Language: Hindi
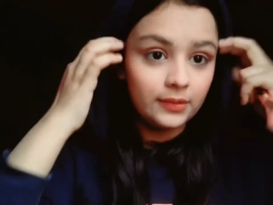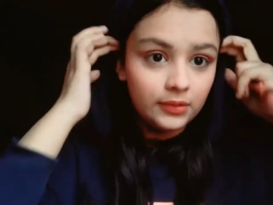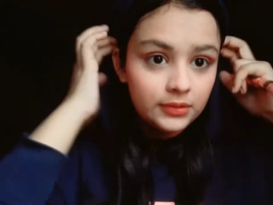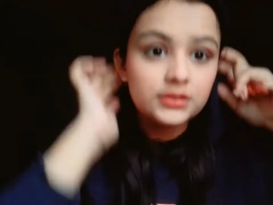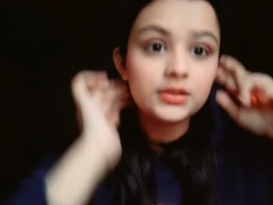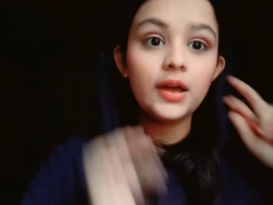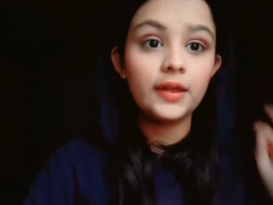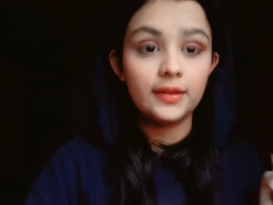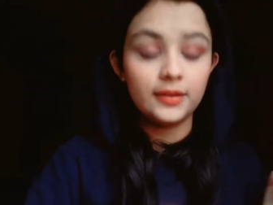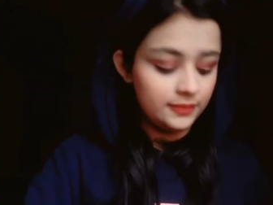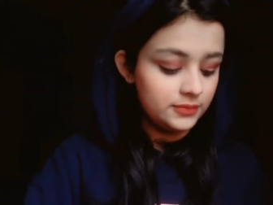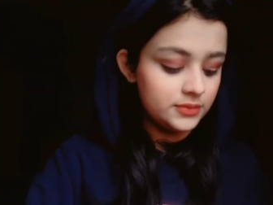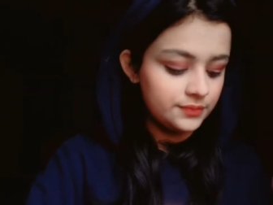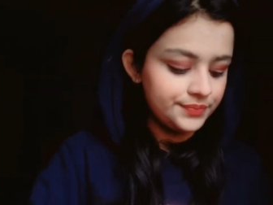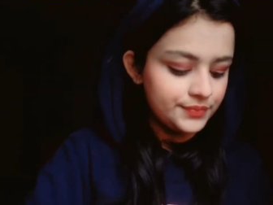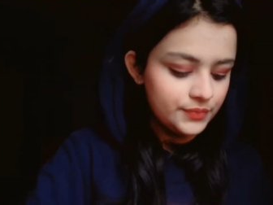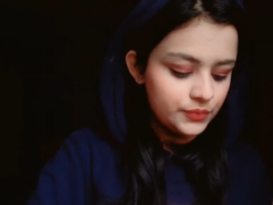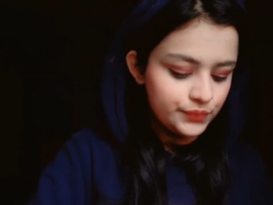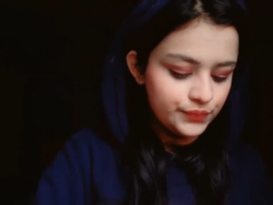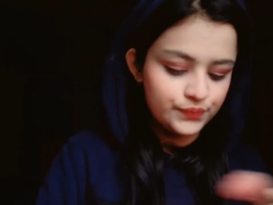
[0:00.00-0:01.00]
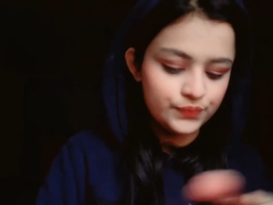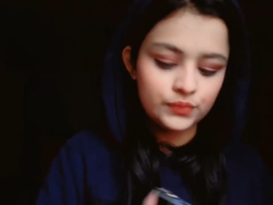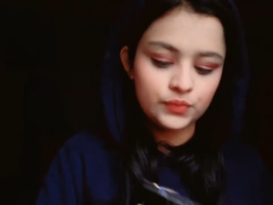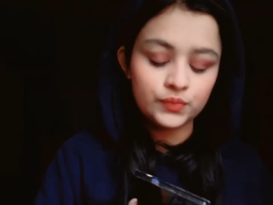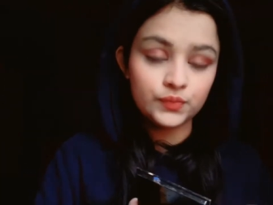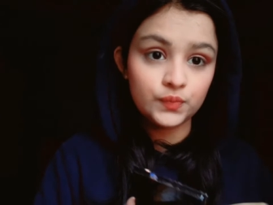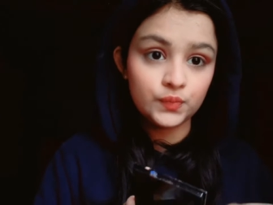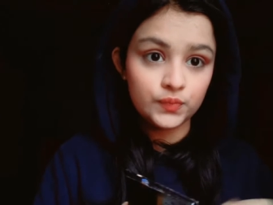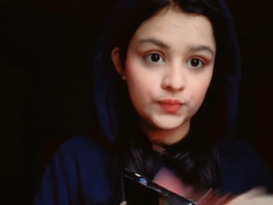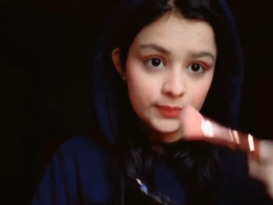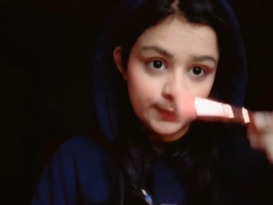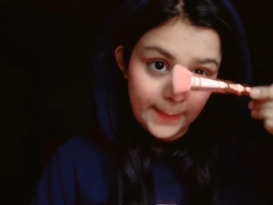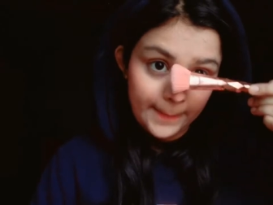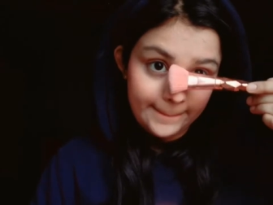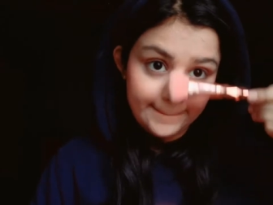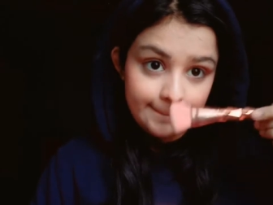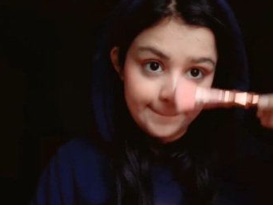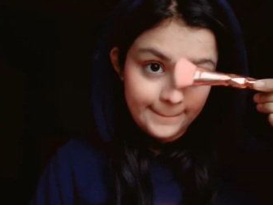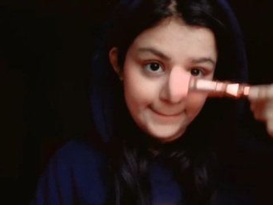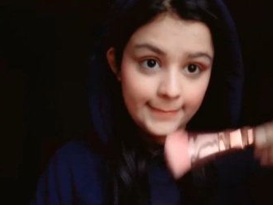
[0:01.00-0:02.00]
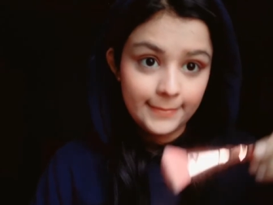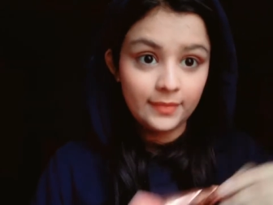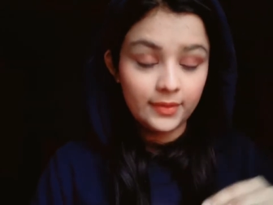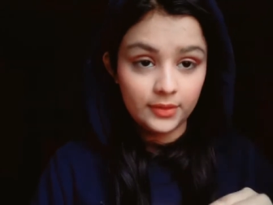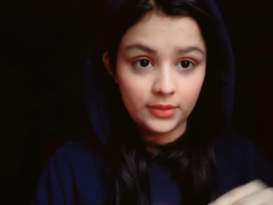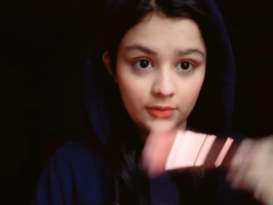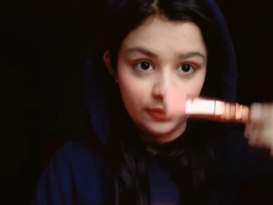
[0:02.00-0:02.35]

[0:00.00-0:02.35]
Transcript: लोगों का भी मेकअप शूट पे करती हूँ तो